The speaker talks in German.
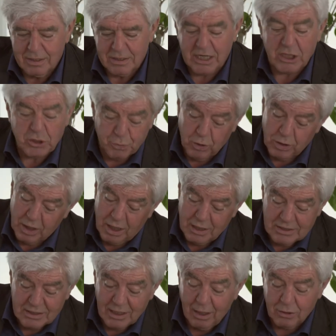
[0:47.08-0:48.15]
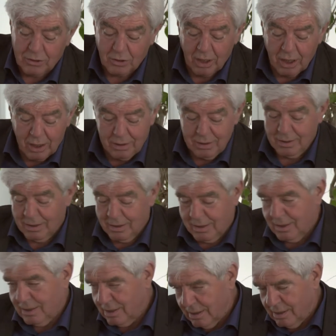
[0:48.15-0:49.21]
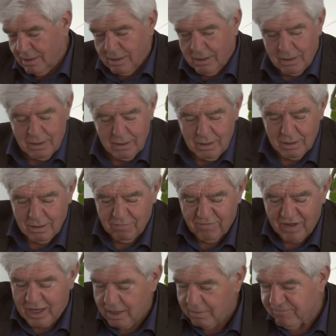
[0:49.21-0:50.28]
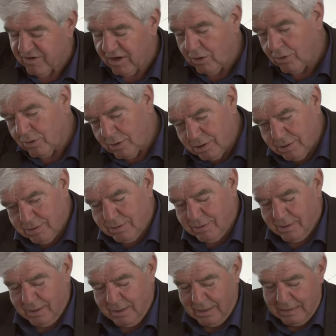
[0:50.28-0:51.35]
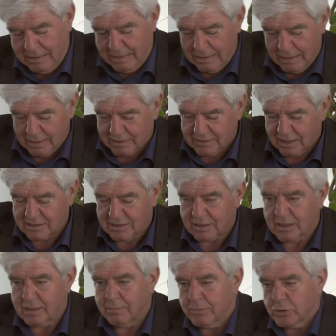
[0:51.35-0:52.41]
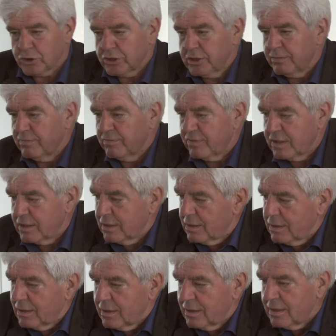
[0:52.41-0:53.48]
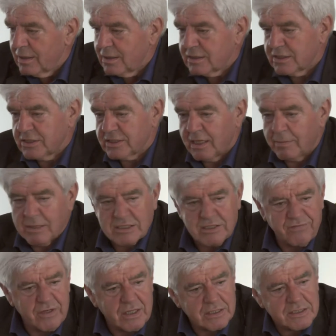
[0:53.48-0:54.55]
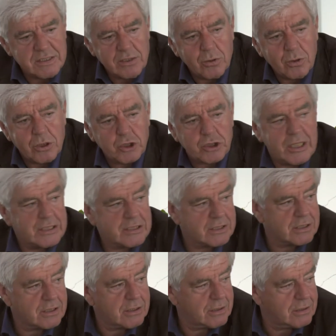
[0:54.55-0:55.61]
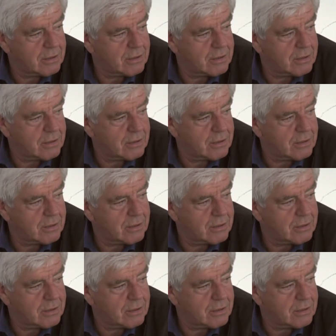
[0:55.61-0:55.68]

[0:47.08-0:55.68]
Zeitspuren 1, der Autor äh, war Herr Pfau. Landrat hat eben beschrieben, wie sich damals die Finanzierung gestaltete.